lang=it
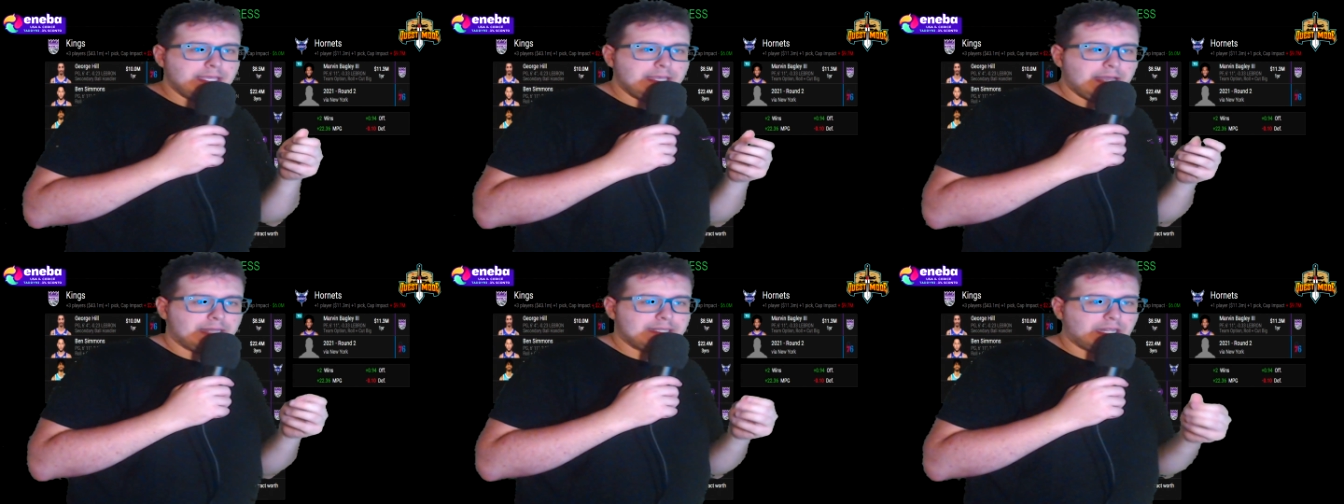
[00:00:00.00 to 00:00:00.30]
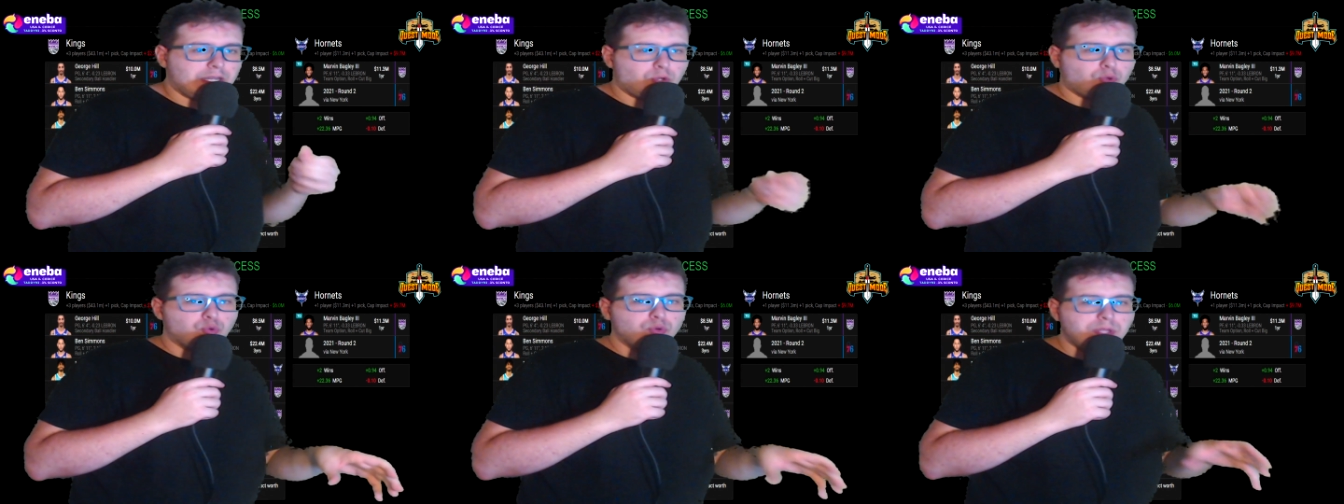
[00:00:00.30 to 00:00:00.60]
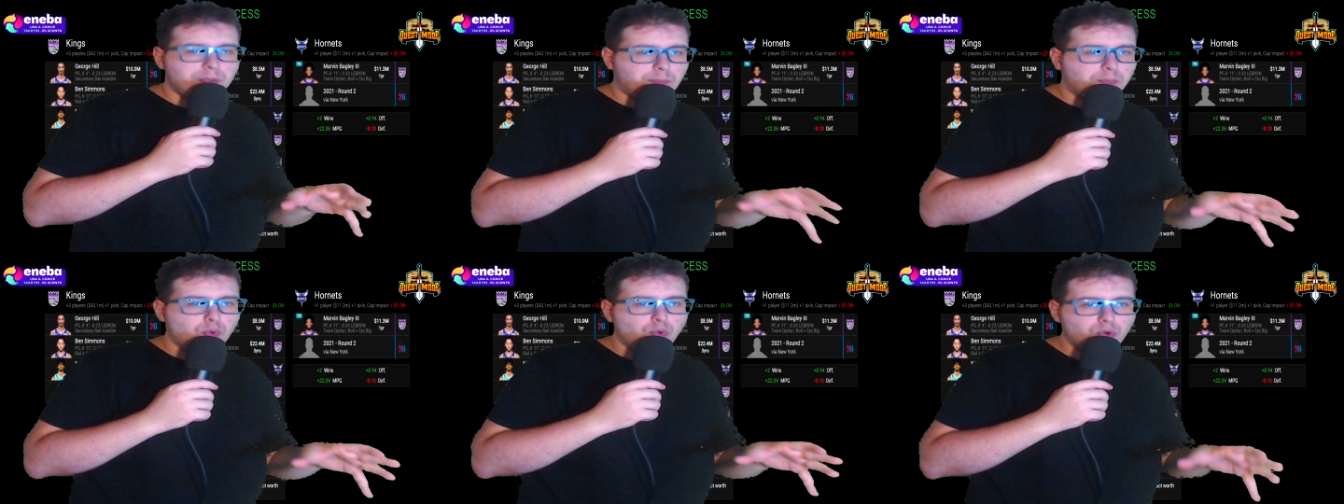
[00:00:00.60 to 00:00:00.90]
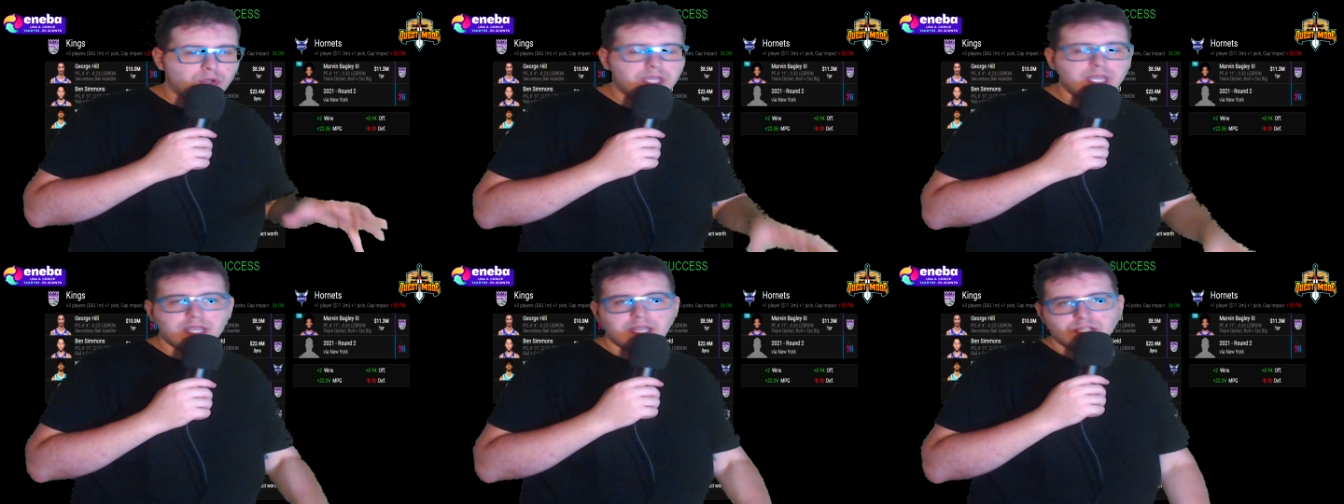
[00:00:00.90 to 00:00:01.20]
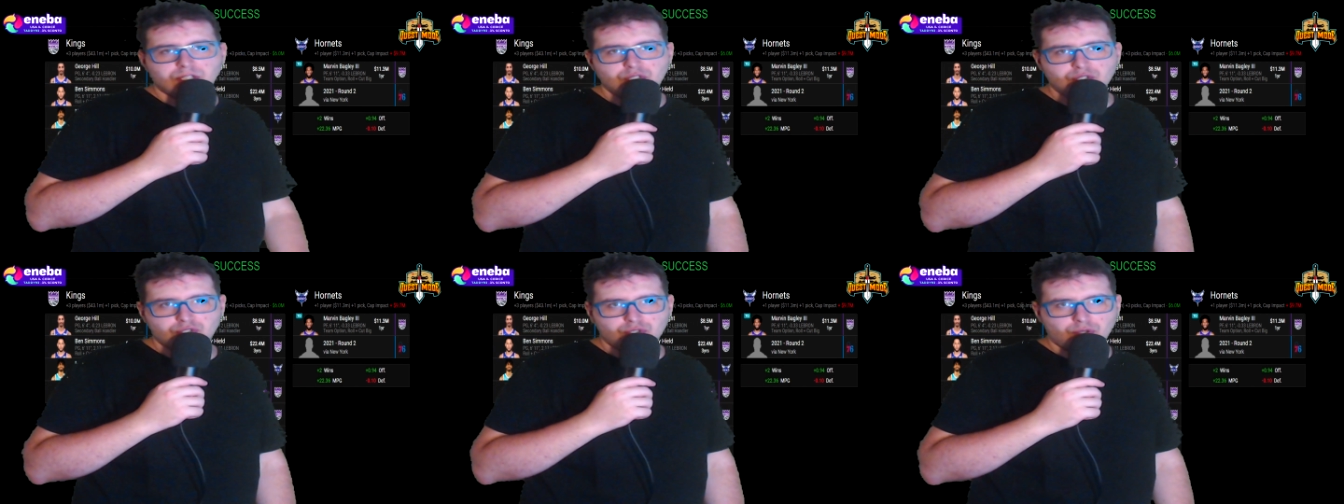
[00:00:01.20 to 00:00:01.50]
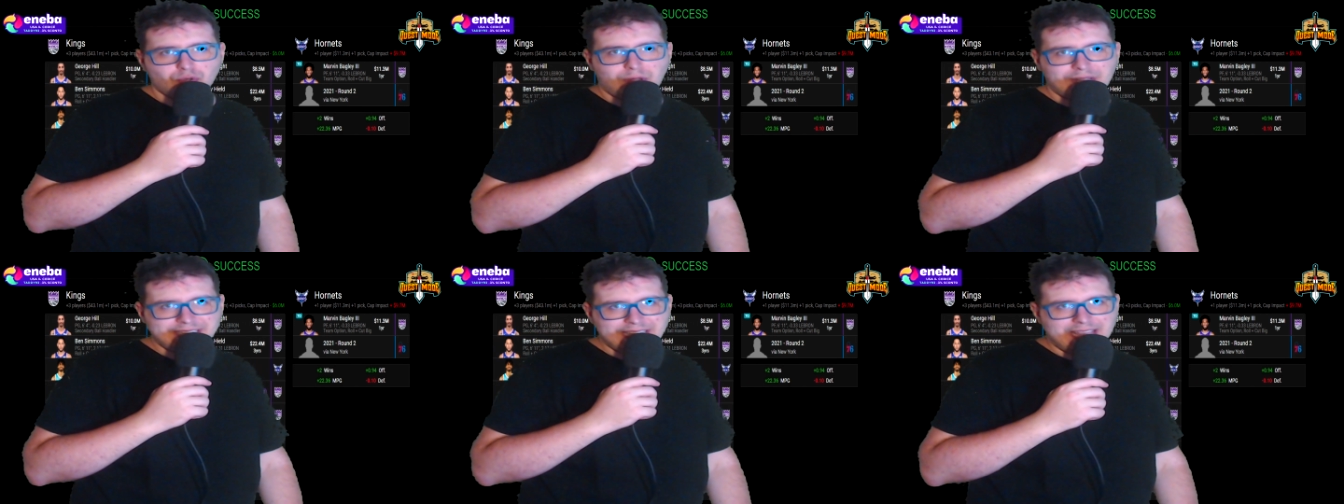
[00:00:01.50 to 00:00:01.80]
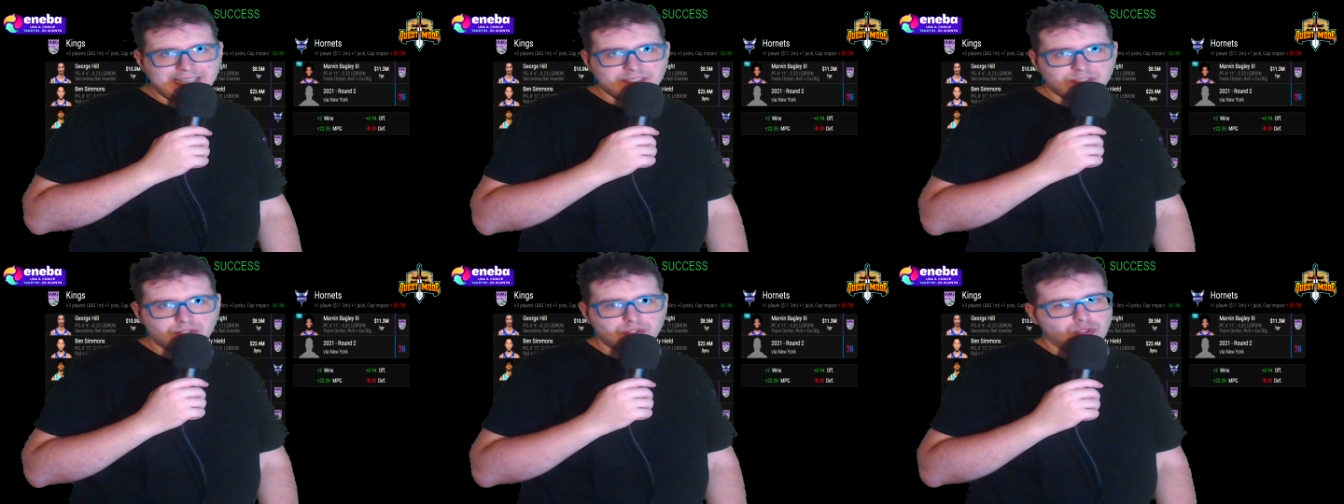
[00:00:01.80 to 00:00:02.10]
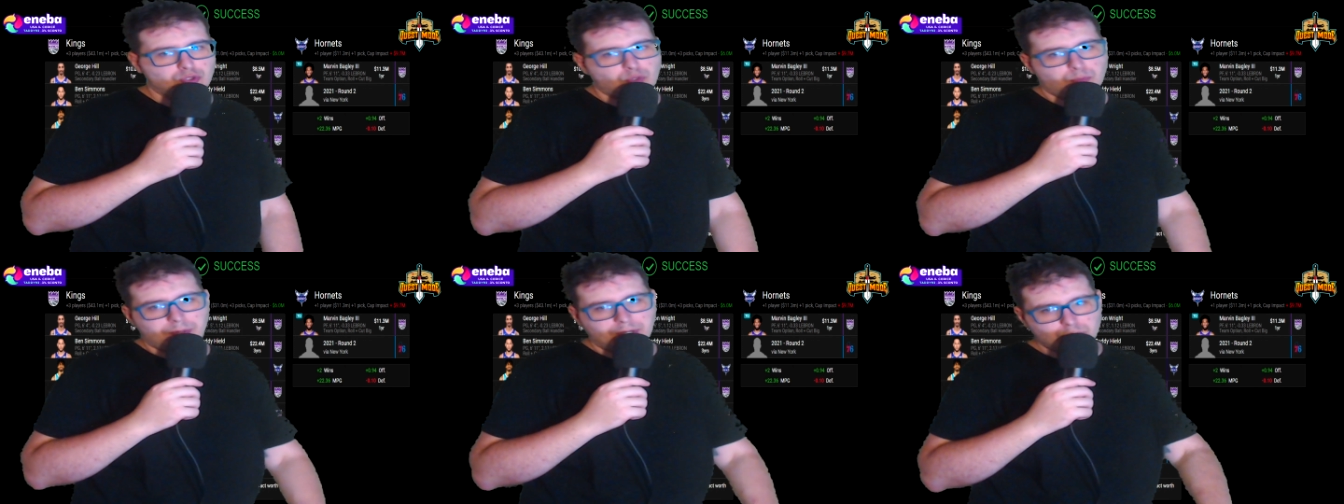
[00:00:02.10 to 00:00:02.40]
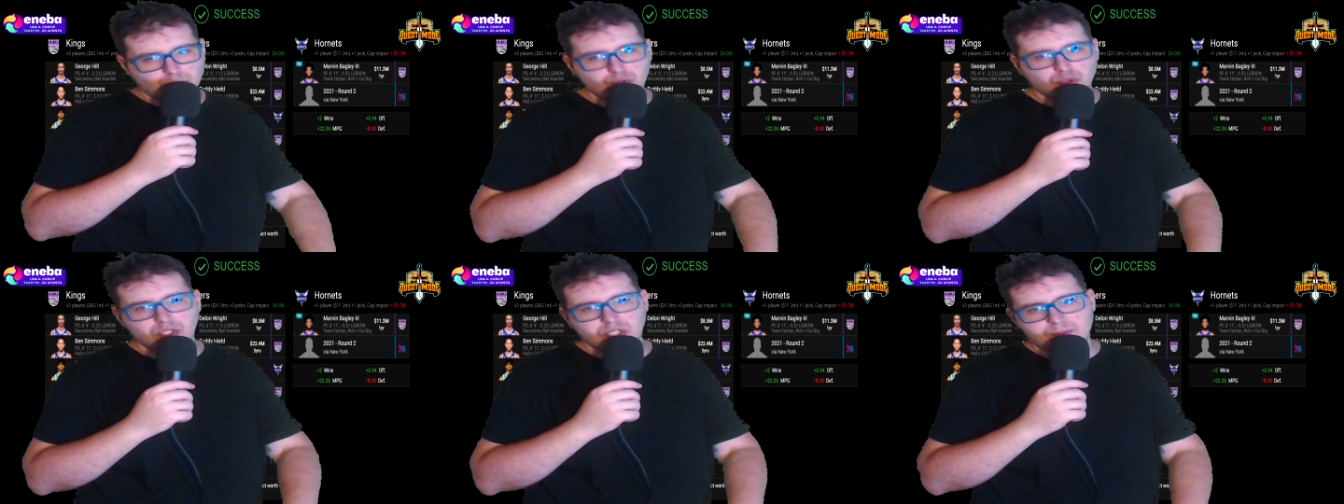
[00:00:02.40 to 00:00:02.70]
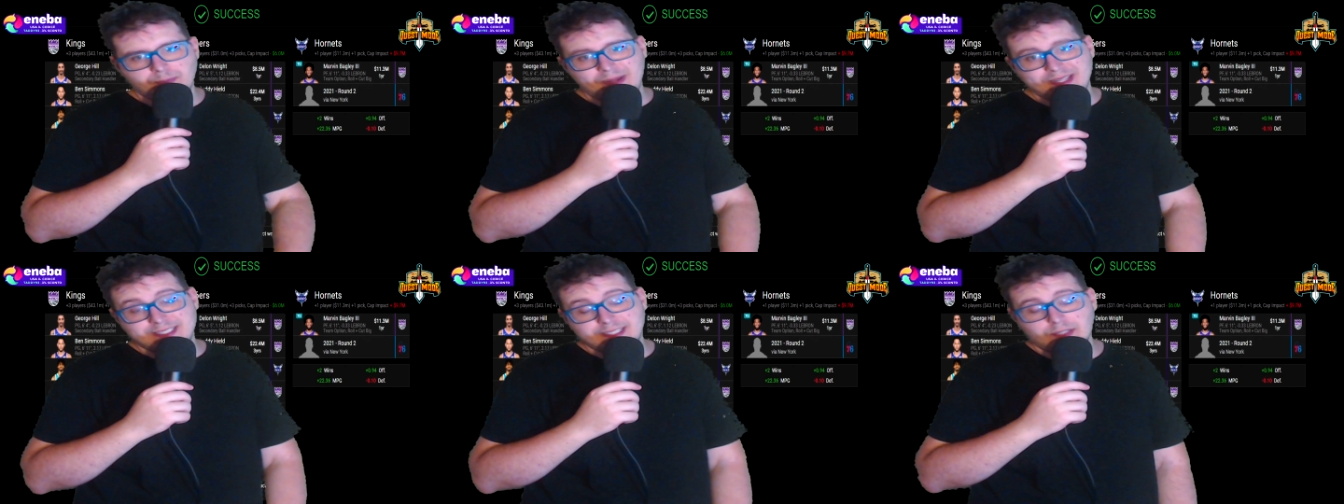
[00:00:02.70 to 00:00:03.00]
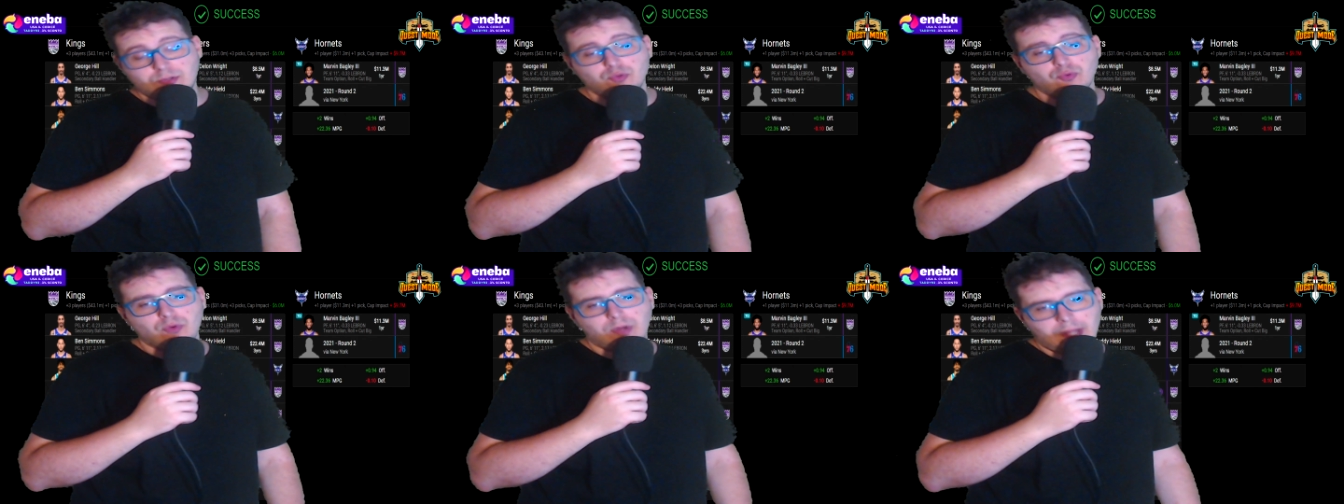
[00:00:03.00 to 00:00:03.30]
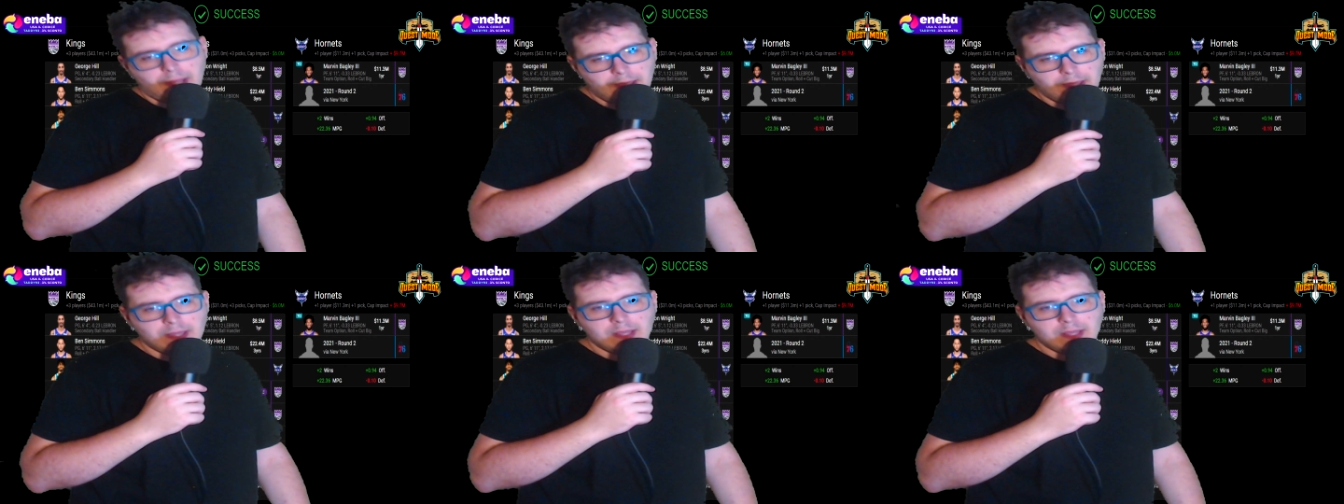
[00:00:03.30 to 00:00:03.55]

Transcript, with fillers: ad alcuni buchi che ci sono adesso, soprattutto di spaziature.